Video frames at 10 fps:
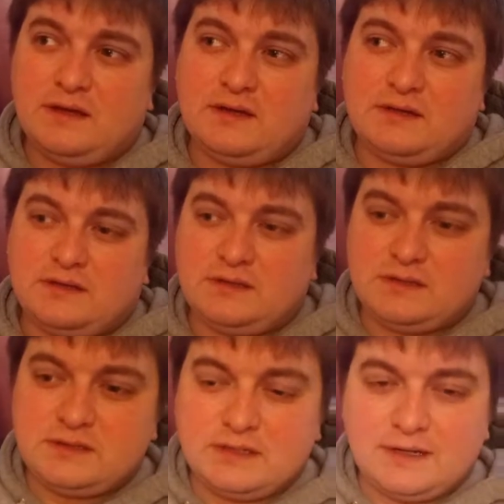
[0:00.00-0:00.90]
к
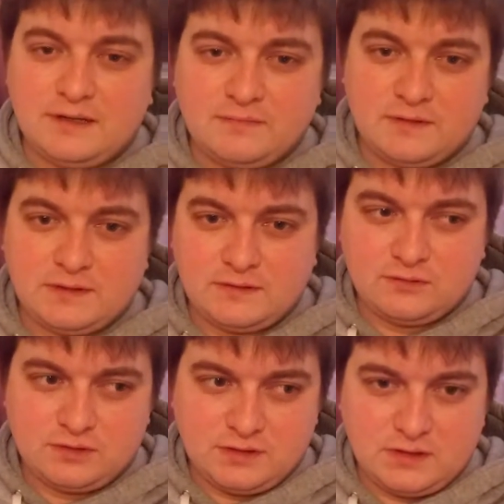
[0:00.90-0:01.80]
30 годам-то
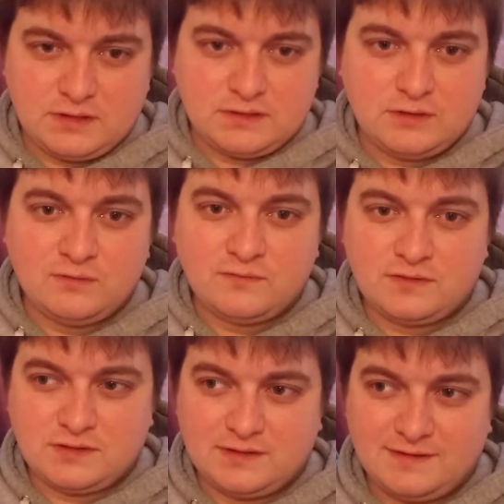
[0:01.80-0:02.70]
уже надо задумываться,